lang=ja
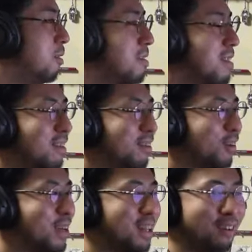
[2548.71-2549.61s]
さんお疲れ
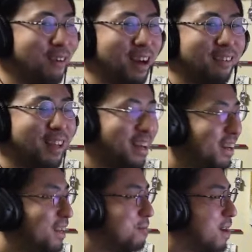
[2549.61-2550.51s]
様です。
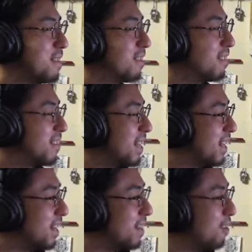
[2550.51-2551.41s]
ありがとうございまし
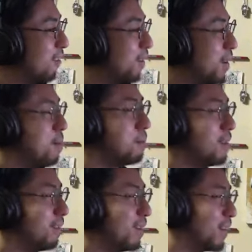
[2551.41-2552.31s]
た。お疲れ
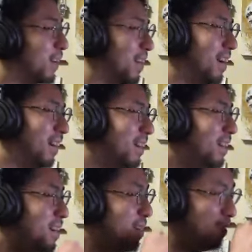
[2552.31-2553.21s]
様で
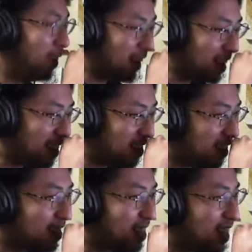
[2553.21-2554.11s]
す。最後に
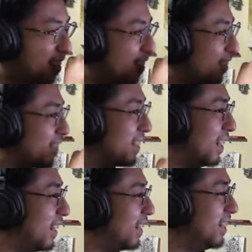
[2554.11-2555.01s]
この放送を盛り上
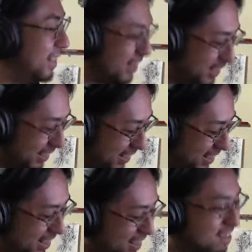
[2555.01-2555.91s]
げてくれた
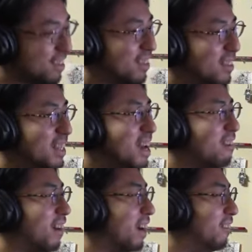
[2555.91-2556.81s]
アイテムくれた
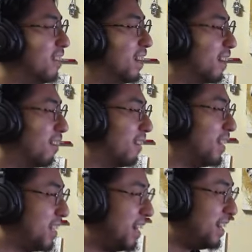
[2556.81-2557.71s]
リスナーさん紹介して終
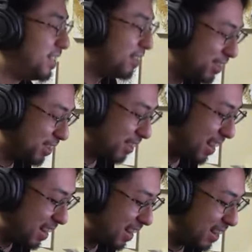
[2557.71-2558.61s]
わりにします今
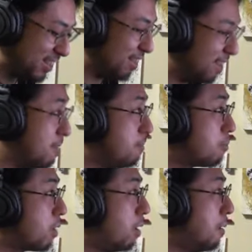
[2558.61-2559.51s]
日の放送これで終わ
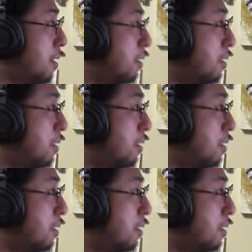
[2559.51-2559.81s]
りです